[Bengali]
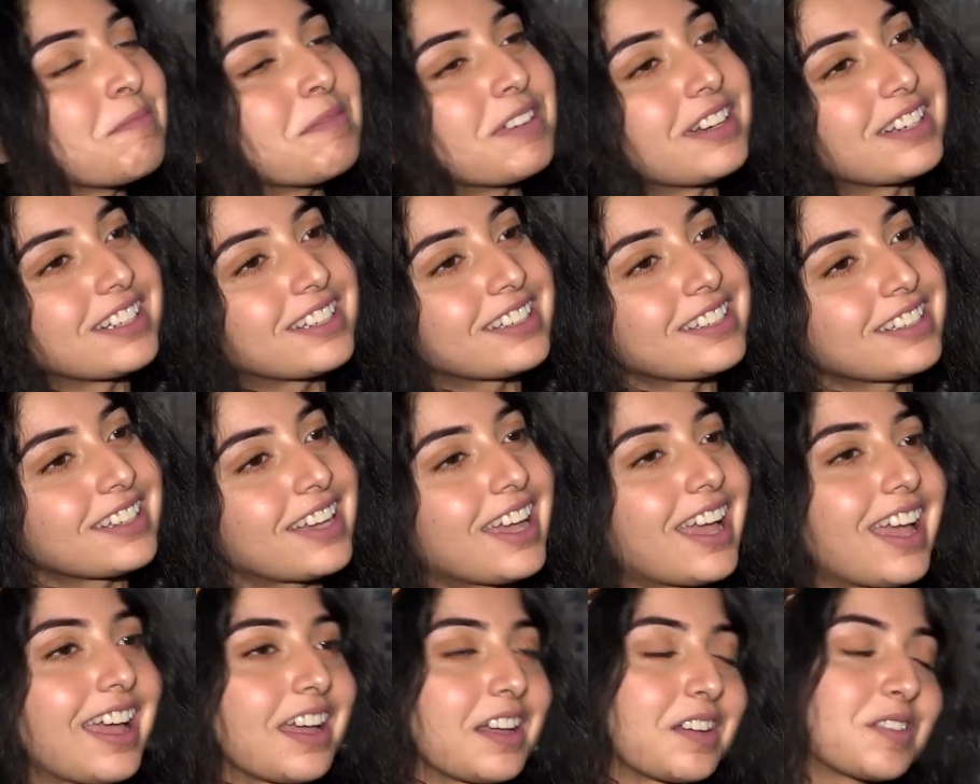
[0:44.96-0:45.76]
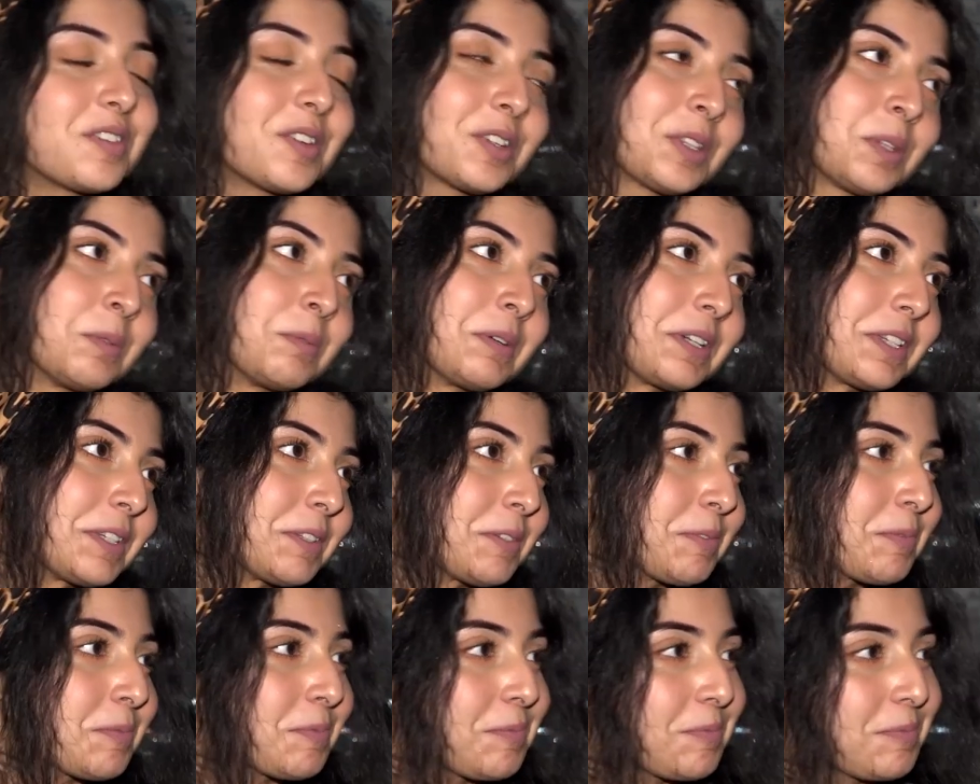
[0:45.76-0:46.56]
বাট হ্যাঁ করতে পারি
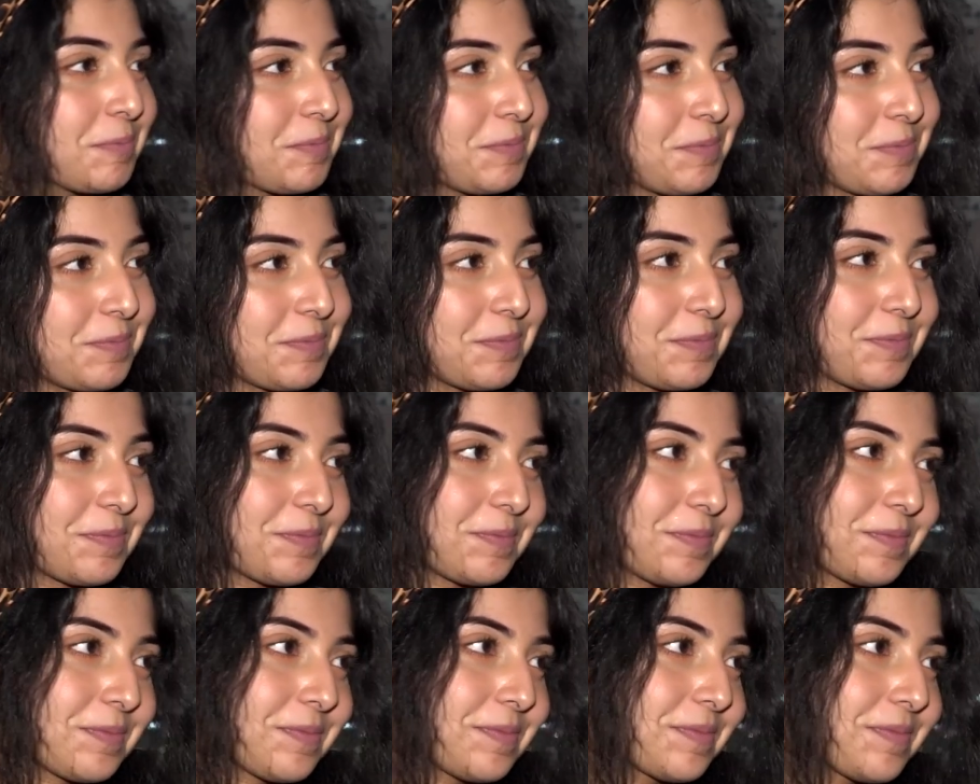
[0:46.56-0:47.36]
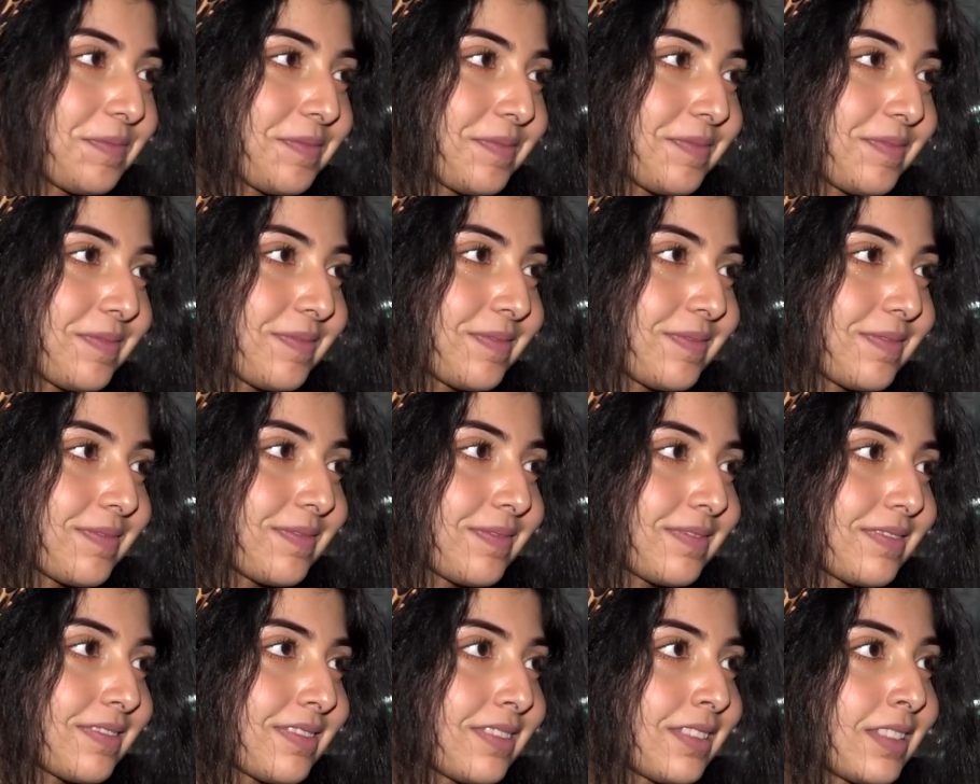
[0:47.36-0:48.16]
কোন কোন জিনিস
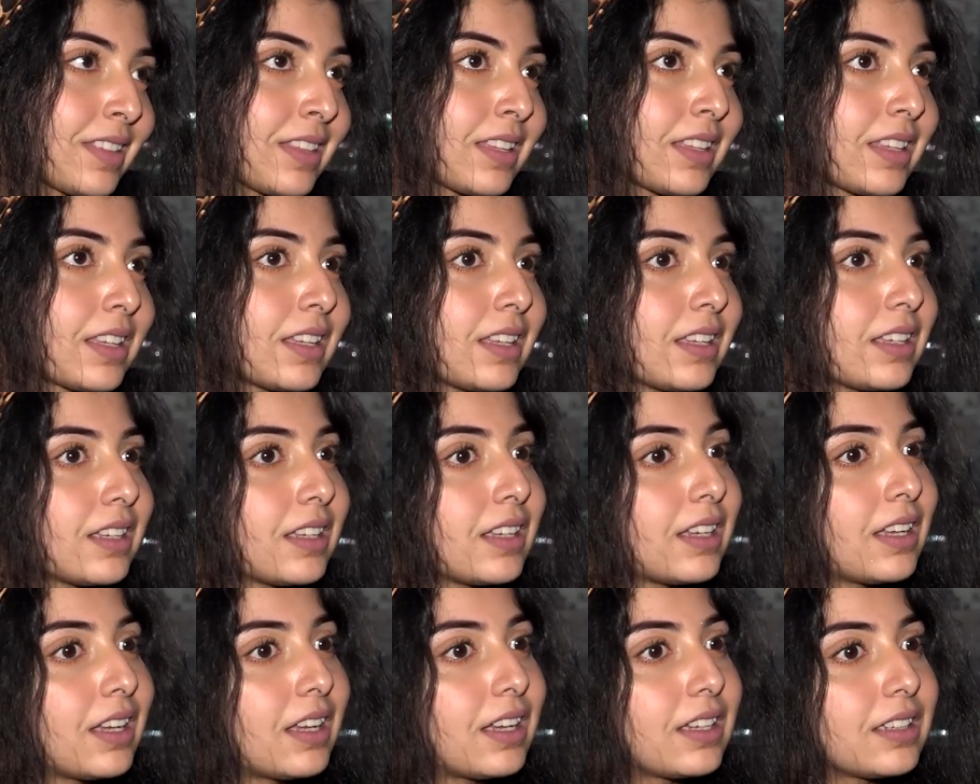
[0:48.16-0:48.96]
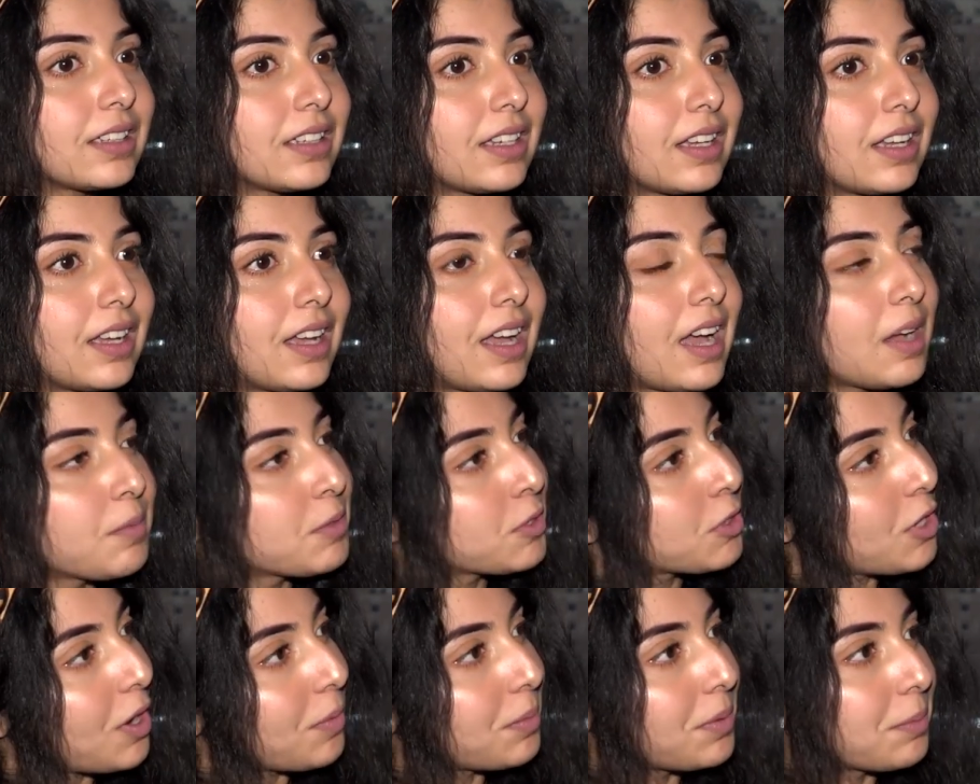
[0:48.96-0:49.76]
রান্না করতে পারে পড়শি
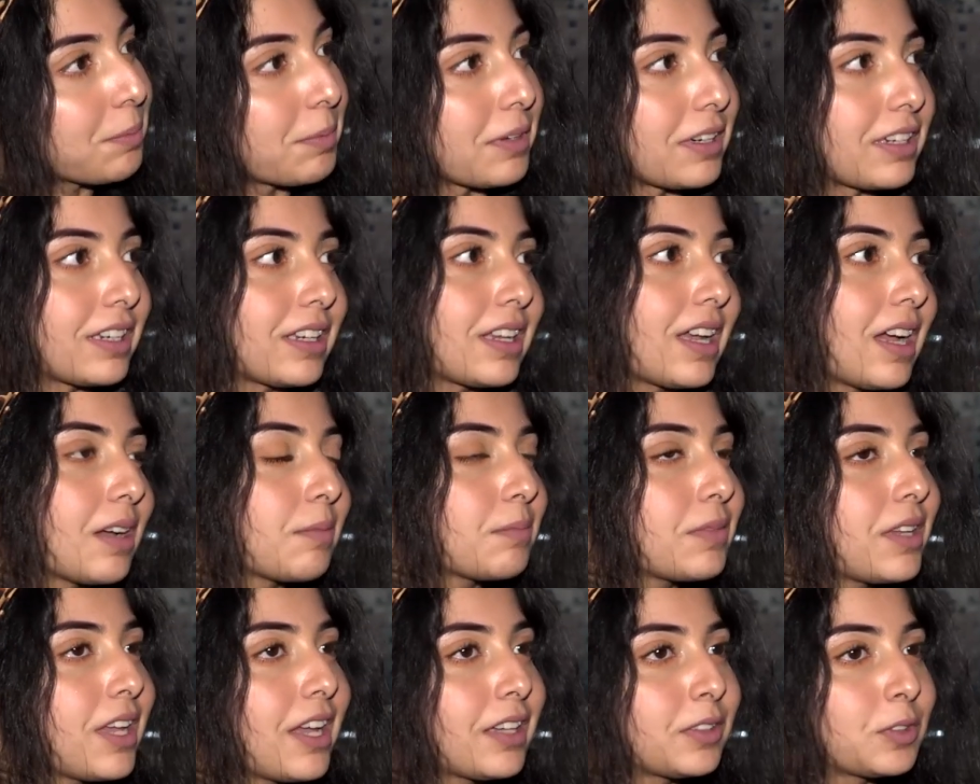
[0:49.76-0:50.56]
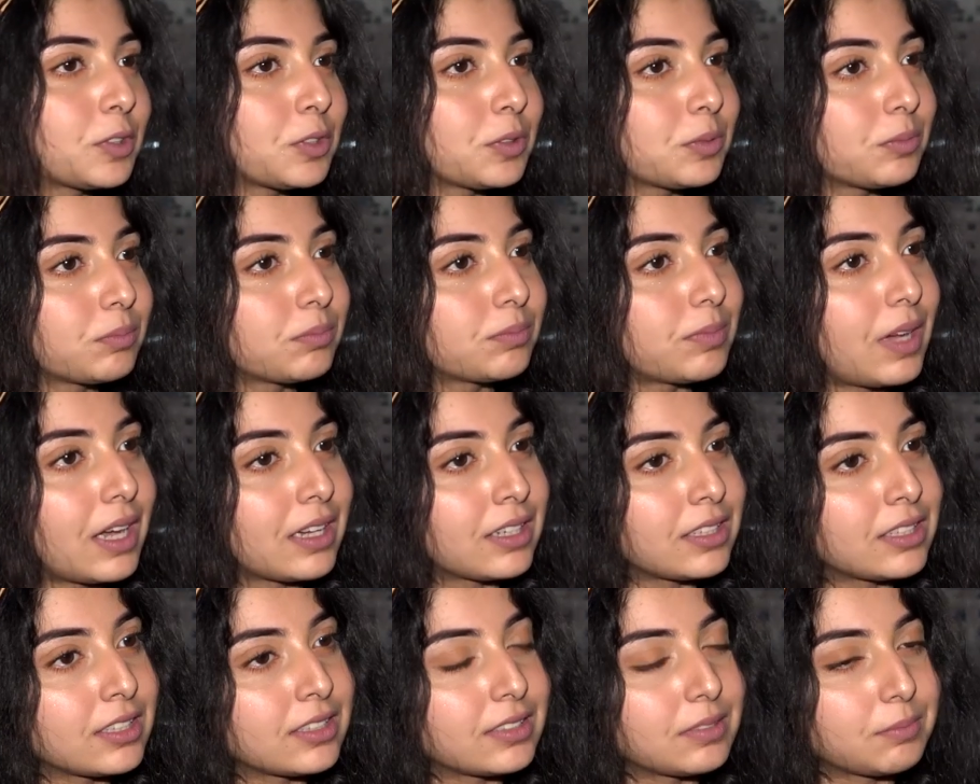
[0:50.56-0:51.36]
আমি সবই পারি আমি একদম
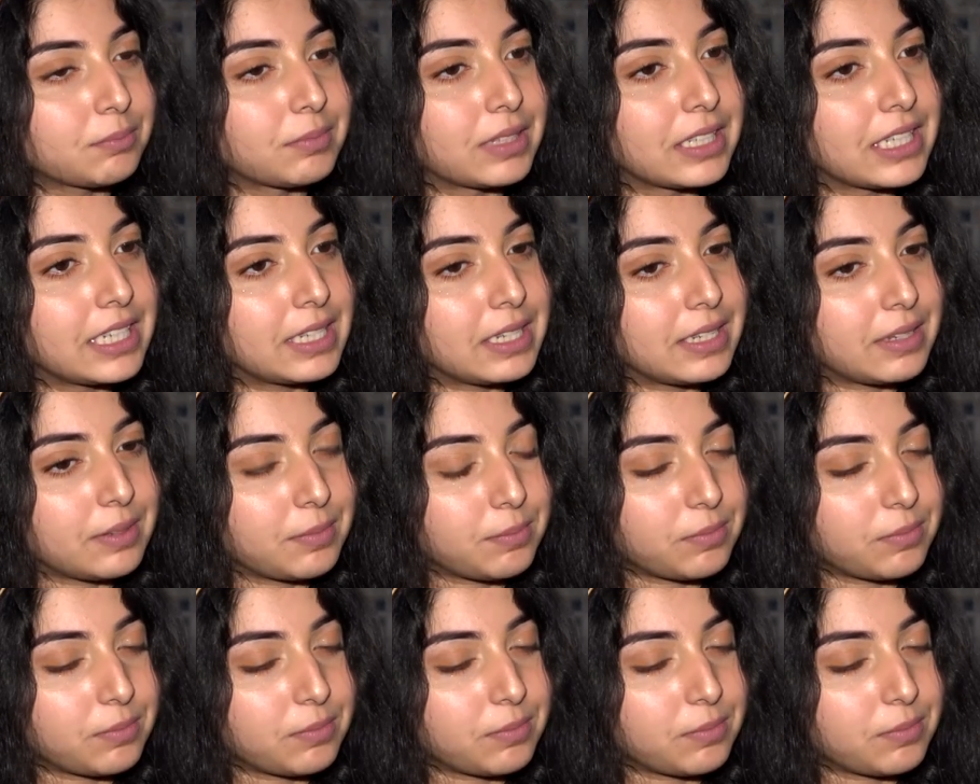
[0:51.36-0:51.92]
বাংলা মানে